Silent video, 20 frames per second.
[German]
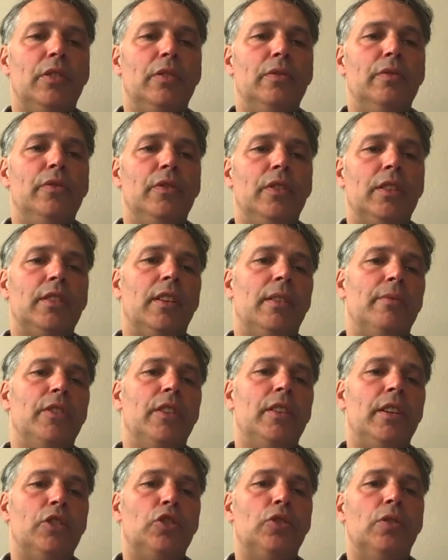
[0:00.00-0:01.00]
das haben wir ja
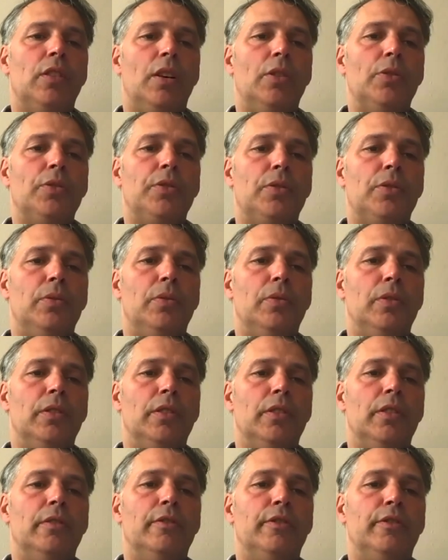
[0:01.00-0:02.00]
schon rausgeholt in
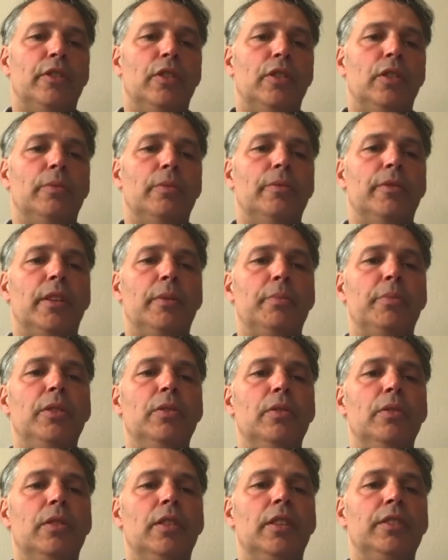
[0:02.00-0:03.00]
Form der
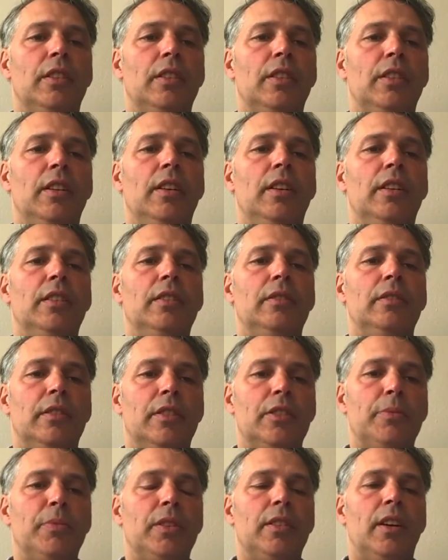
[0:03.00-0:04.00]
Biogasanlage und das Methan
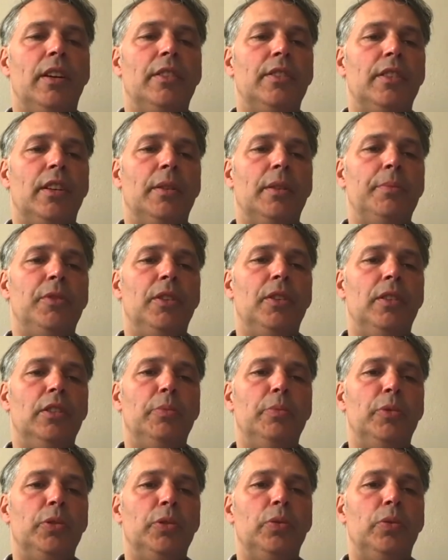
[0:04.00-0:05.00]
treibt ja dann die Motoren
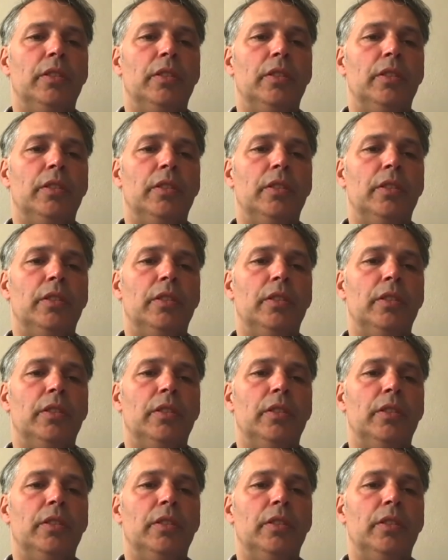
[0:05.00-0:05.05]
an.